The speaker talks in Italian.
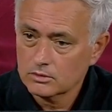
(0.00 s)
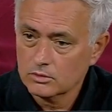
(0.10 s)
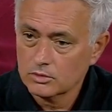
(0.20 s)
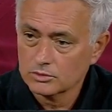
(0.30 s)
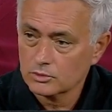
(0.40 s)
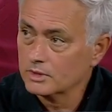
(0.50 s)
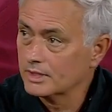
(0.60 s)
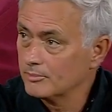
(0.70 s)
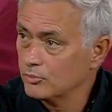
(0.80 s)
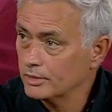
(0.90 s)
contro i
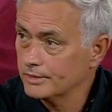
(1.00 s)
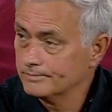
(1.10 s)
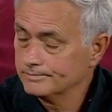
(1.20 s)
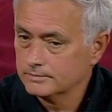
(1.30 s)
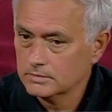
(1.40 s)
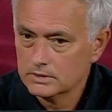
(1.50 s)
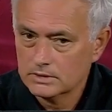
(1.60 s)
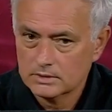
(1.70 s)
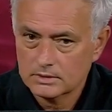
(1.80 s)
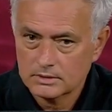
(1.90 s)
Lempoli,
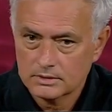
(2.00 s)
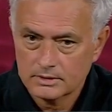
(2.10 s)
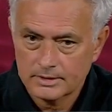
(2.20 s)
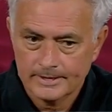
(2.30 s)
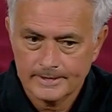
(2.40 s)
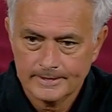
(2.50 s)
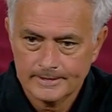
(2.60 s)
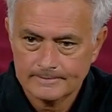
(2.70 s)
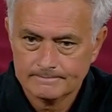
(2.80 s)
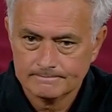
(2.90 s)

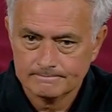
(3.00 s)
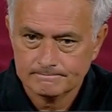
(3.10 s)
ehm,